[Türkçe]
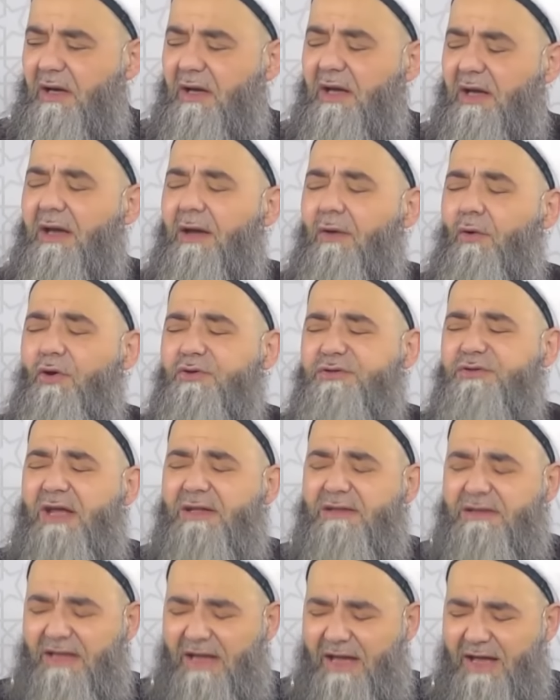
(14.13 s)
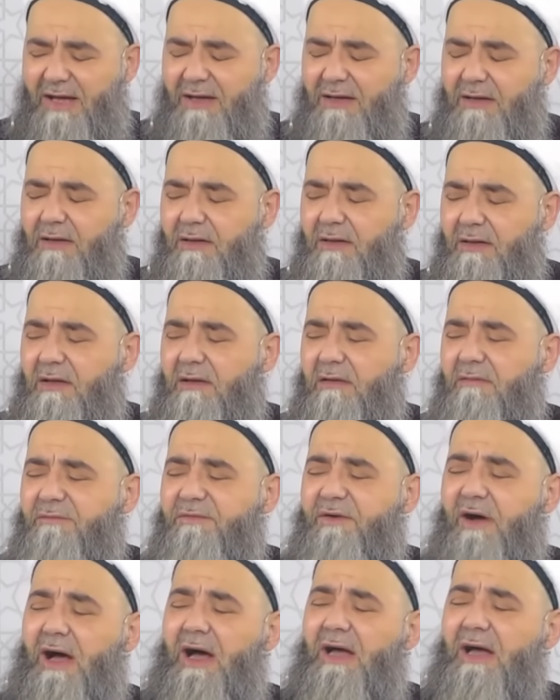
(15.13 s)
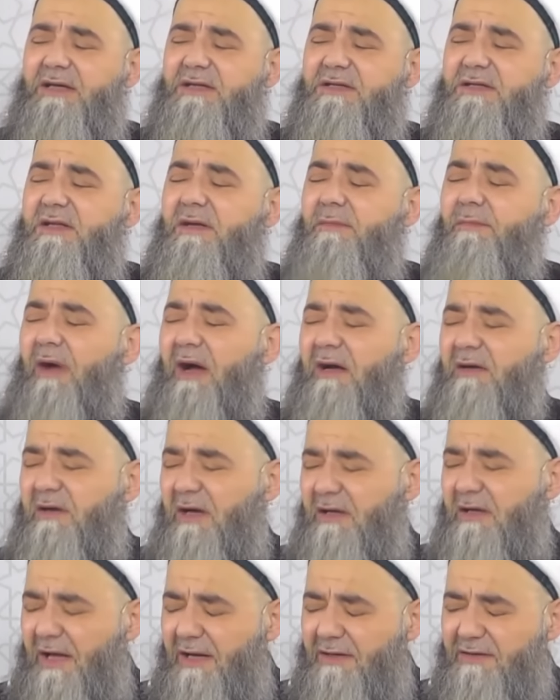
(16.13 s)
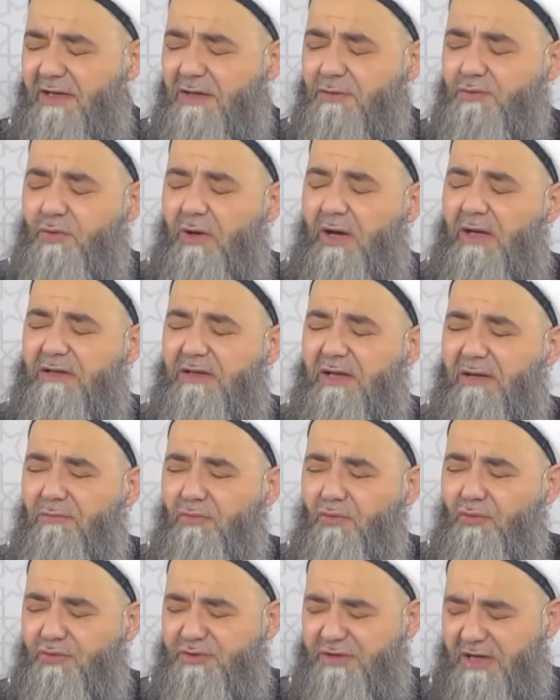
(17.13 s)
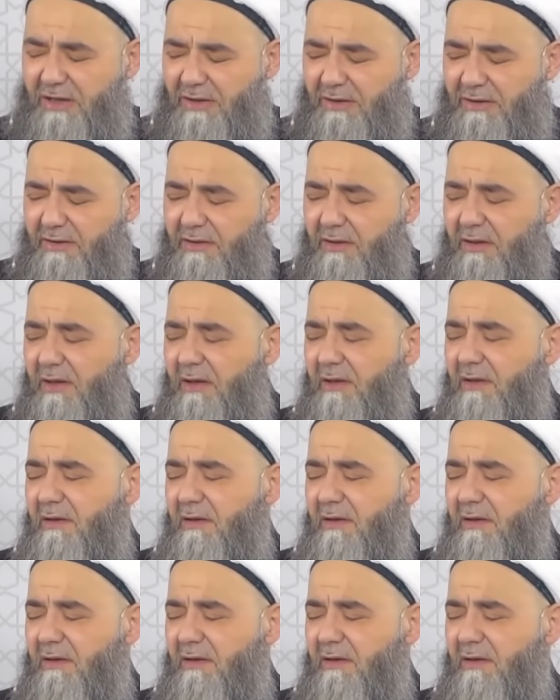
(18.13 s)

E, özetle faizli bankalarda şu anda bu şey